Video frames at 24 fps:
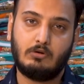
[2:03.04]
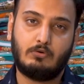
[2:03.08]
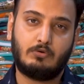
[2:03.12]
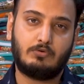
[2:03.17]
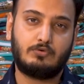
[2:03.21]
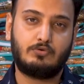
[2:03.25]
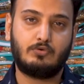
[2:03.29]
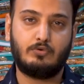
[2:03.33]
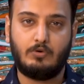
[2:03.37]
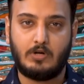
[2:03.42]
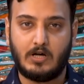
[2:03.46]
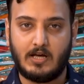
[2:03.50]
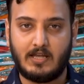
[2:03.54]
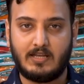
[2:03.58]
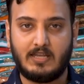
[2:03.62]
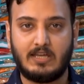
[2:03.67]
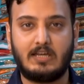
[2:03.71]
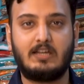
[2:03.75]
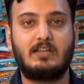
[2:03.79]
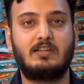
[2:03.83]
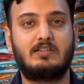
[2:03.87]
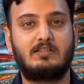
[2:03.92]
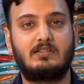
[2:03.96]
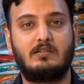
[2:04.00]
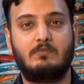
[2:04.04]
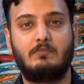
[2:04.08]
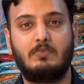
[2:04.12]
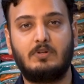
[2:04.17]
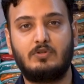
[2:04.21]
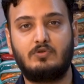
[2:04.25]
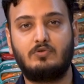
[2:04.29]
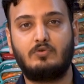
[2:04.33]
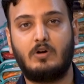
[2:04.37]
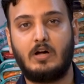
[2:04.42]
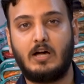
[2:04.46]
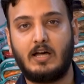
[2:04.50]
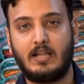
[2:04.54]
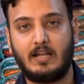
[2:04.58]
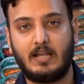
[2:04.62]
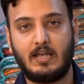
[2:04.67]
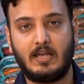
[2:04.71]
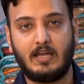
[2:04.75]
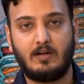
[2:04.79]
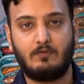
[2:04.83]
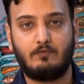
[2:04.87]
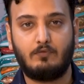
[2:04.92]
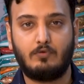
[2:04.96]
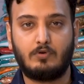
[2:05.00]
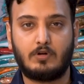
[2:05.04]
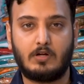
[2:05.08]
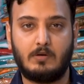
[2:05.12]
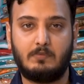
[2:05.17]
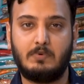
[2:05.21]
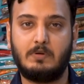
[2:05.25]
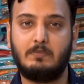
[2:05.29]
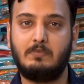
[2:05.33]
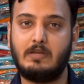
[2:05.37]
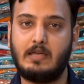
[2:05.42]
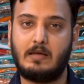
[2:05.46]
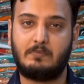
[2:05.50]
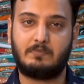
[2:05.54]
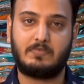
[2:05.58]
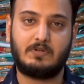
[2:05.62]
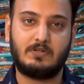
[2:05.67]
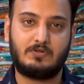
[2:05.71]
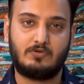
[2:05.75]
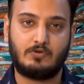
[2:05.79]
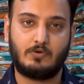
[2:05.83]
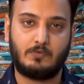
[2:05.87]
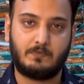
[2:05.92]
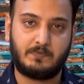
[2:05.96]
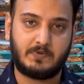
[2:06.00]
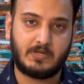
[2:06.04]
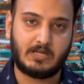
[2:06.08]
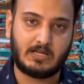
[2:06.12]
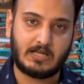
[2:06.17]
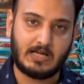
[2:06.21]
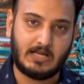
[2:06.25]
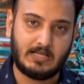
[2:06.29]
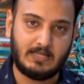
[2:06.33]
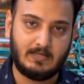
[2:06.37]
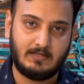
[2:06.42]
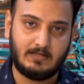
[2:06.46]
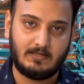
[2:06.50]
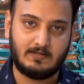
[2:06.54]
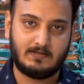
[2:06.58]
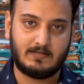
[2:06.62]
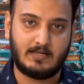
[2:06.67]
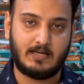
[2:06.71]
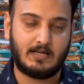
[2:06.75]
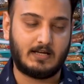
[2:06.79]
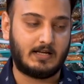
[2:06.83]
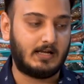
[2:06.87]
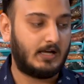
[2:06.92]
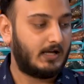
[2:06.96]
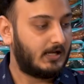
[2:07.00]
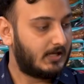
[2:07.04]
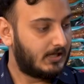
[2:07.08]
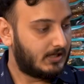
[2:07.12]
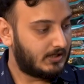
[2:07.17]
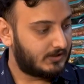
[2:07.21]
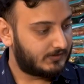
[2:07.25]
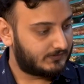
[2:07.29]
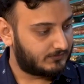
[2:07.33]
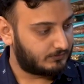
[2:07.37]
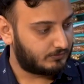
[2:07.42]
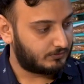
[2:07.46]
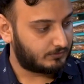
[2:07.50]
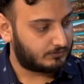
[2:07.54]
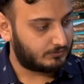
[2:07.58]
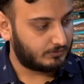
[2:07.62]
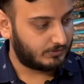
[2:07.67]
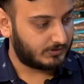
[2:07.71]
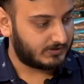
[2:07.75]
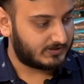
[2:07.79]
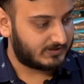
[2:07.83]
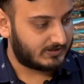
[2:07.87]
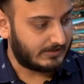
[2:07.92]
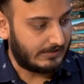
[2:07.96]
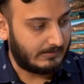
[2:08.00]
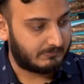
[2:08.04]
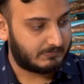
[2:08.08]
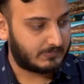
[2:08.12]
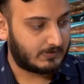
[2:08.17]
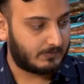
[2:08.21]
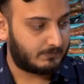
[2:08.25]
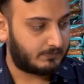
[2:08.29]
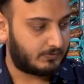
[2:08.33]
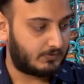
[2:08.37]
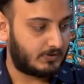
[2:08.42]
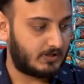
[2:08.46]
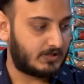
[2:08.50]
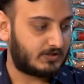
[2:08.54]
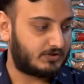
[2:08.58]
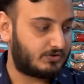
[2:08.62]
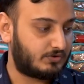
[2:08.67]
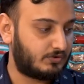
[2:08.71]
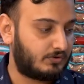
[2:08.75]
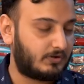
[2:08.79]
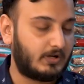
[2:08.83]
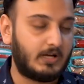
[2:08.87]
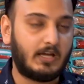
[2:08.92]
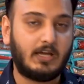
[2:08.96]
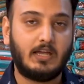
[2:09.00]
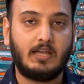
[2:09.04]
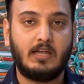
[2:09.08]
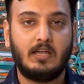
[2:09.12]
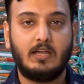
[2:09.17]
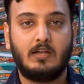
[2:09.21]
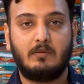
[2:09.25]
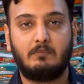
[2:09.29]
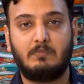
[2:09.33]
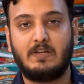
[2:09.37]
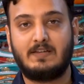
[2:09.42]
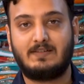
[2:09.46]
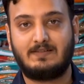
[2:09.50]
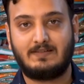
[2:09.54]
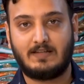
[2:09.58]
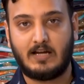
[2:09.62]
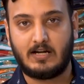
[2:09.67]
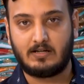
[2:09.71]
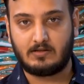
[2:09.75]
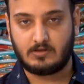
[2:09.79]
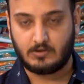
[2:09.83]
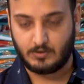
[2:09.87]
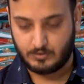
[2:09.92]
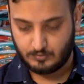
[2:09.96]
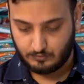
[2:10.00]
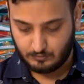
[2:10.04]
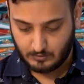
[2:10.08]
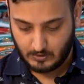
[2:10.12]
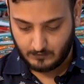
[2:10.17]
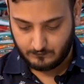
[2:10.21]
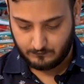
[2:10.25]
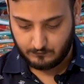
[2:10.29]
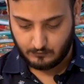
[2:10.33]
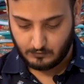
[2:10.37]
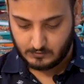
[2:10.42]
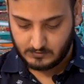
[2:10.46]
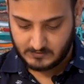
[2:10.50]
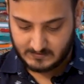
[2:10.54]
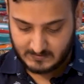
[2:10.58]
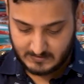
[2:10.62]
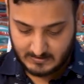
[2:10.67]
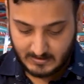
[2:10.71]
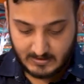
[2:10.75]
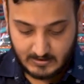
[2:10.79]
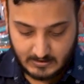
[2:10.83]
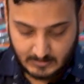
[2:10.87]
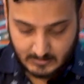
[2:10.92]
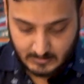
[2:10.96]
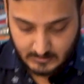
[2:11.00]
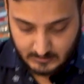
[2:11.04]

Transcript: और जो हर एक कस्टमर जो आ रहा है वो कभी भी आपकी शॉप से खाली नहीं जाएगा सो so, दोस्तों इस टाइप के प्रोडक्ट जो हैं मैं स्टार्ट करूँगा फोल से